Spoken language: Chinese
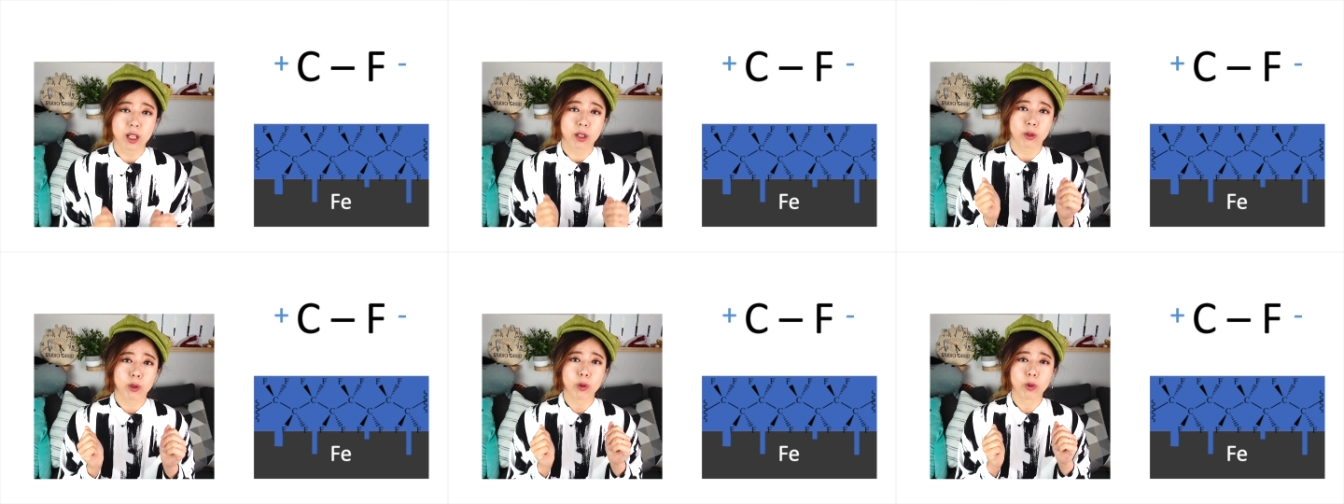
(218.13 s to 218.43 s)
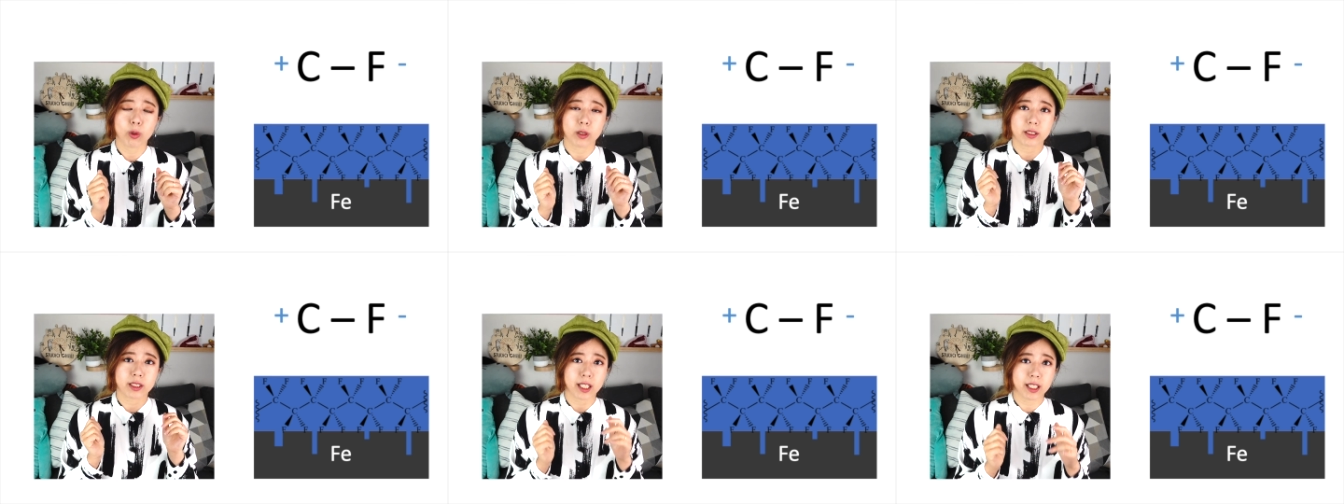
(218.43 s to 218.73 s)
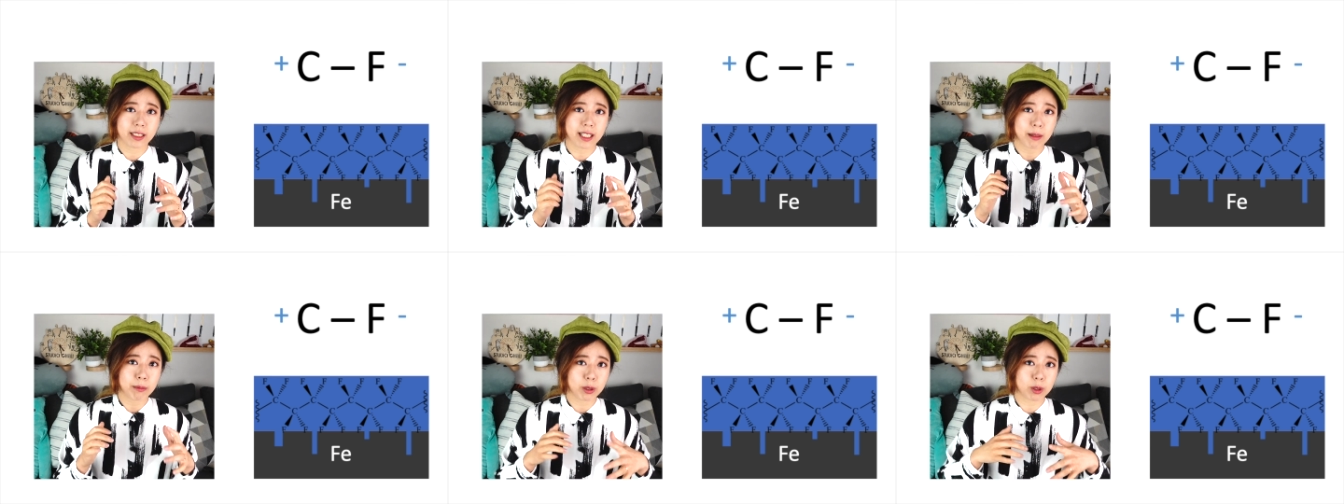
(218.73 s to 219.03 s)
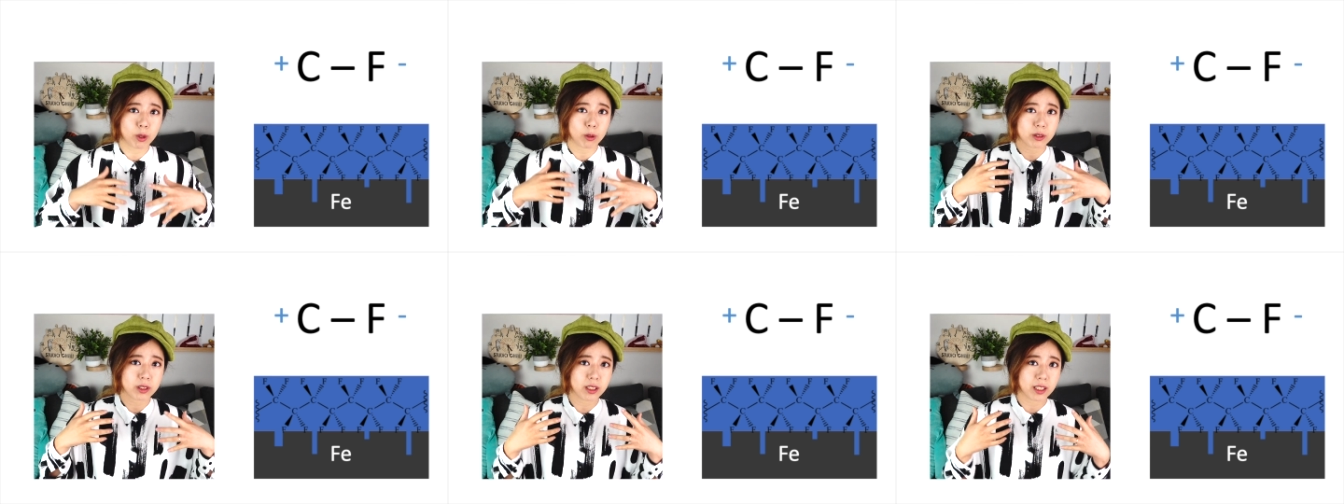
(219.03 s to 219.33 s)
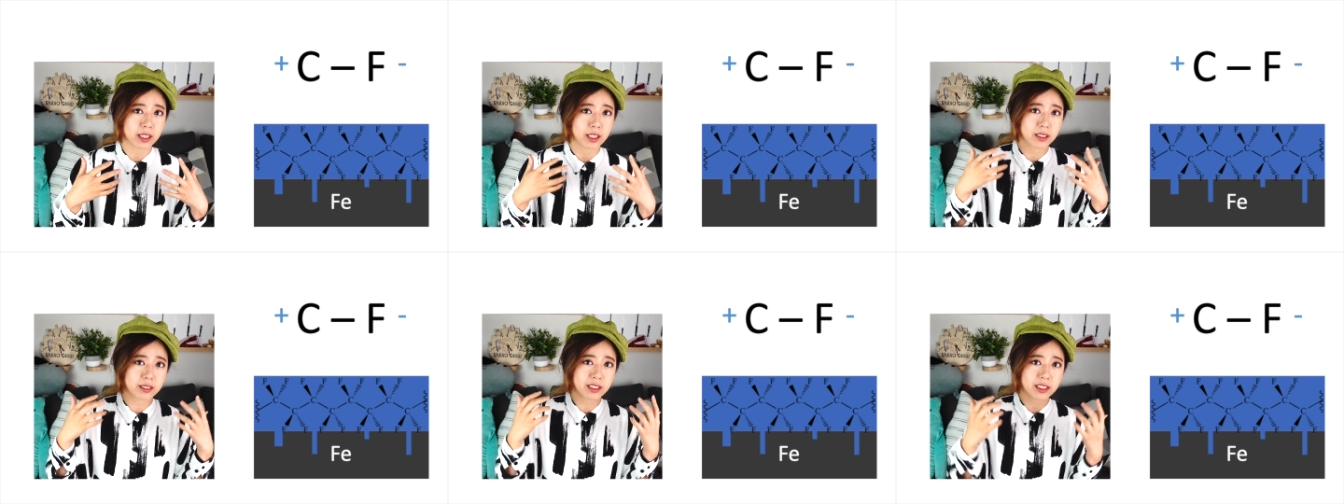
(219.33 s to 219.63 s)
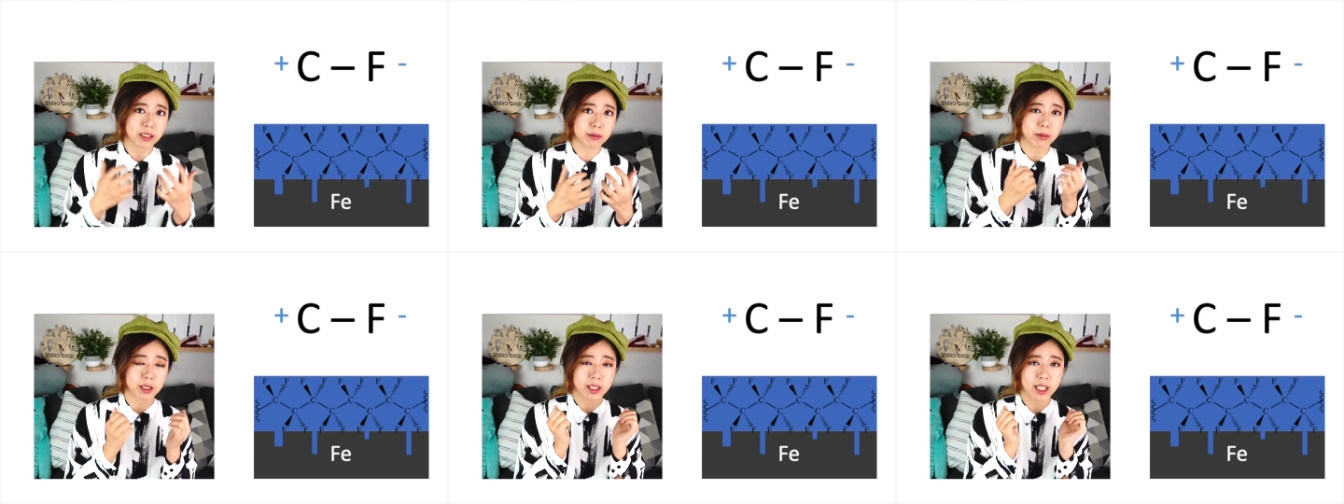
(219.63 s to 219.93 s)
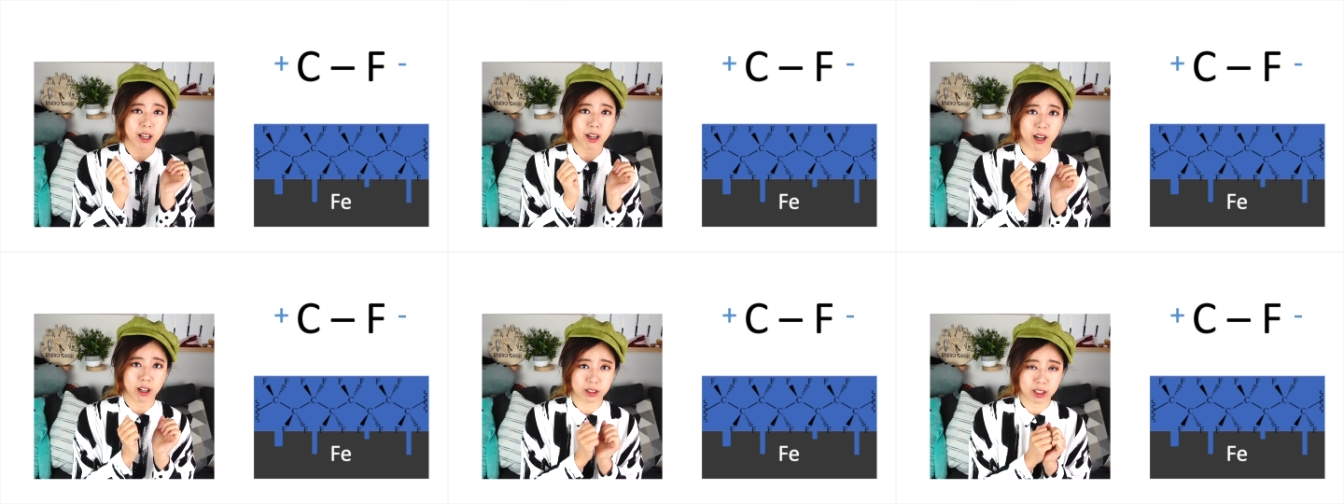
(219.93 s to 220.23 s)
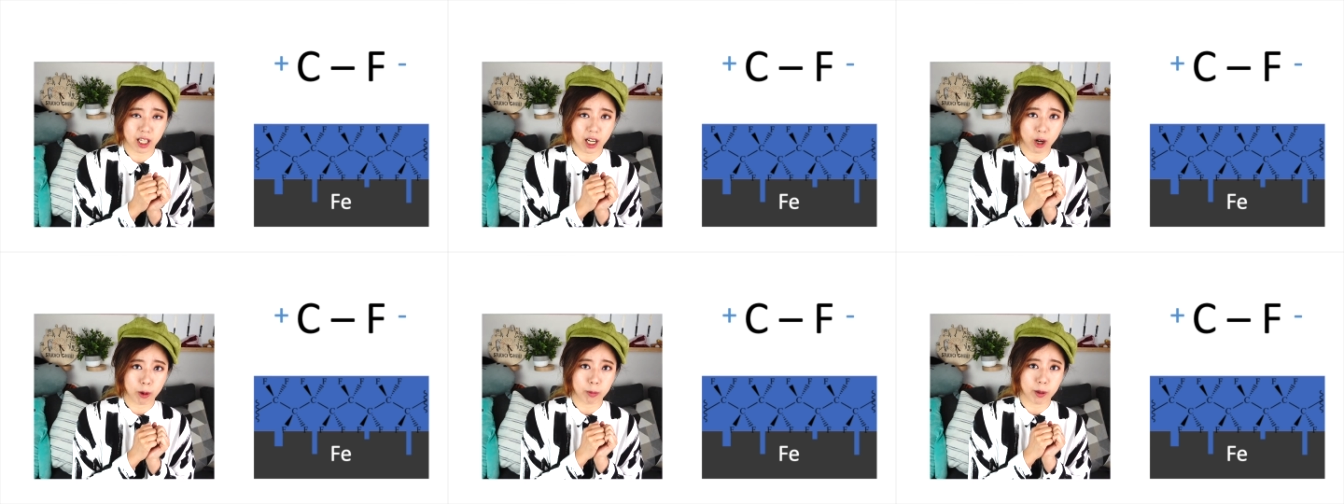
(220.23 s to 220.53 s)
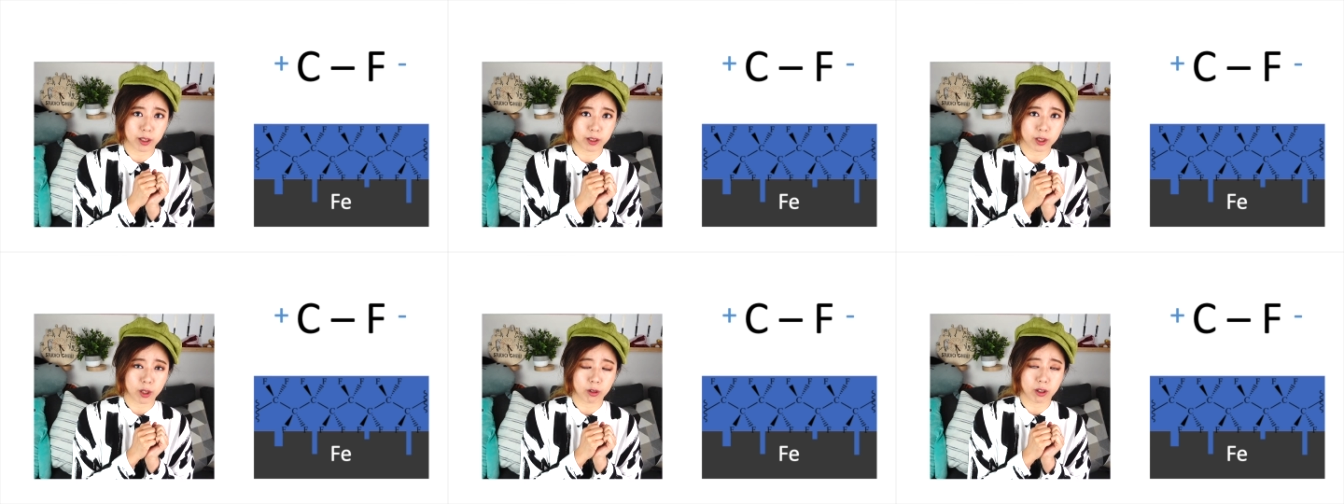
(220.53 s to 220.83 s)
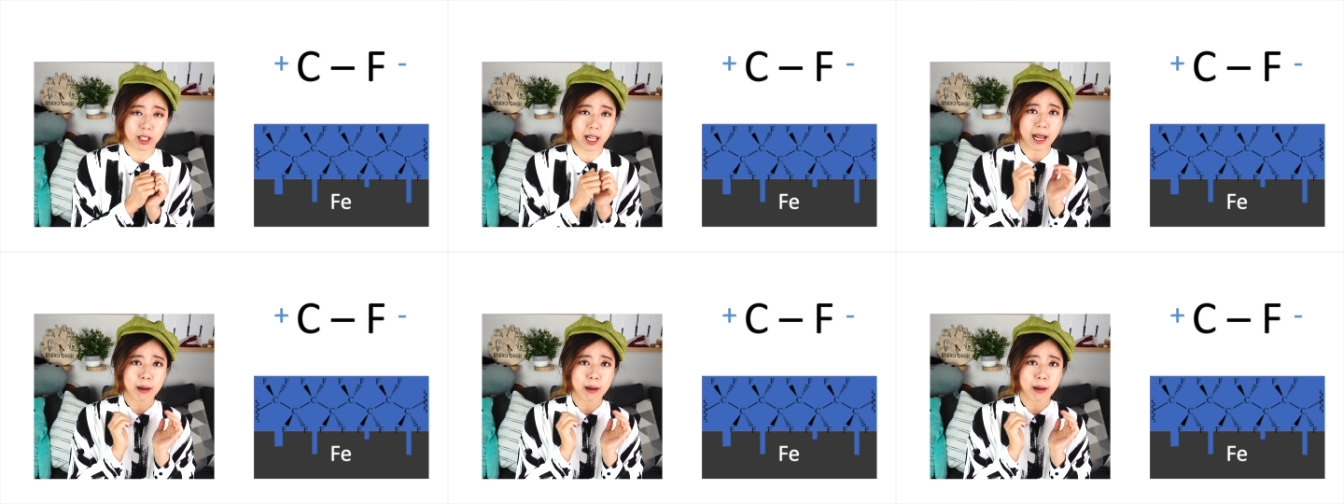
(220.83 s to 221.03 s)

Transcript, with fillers: 如果今天他们都是一个这么要好的好朋友了，